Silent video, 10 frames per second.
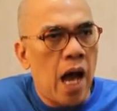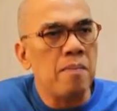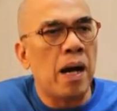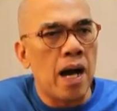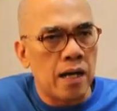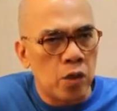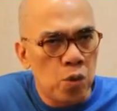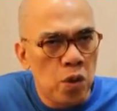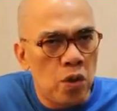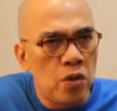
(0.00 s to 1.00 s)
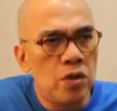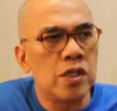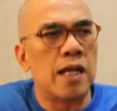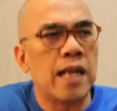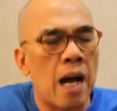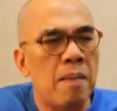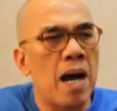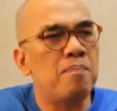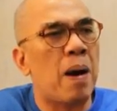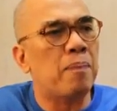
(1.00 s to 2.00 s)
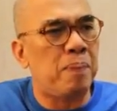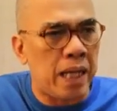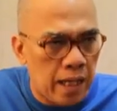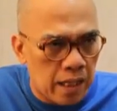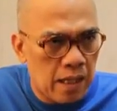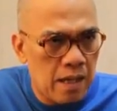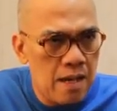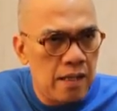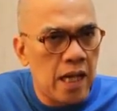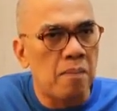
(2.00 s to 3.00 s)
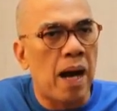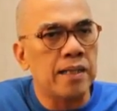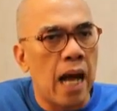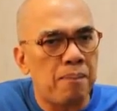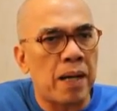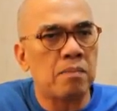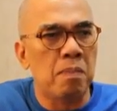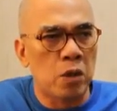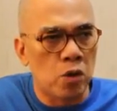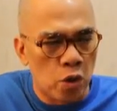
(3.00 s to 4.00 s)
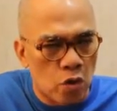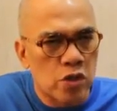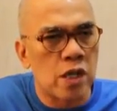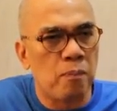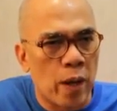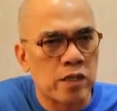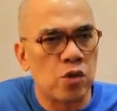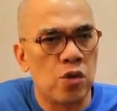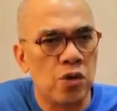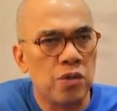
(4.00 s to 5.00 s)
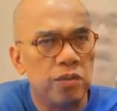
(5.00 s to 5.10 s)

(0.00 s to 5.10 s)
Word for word: ay makakatulong sa tamang pagpili ng mga dapat maluklok sa pwesto.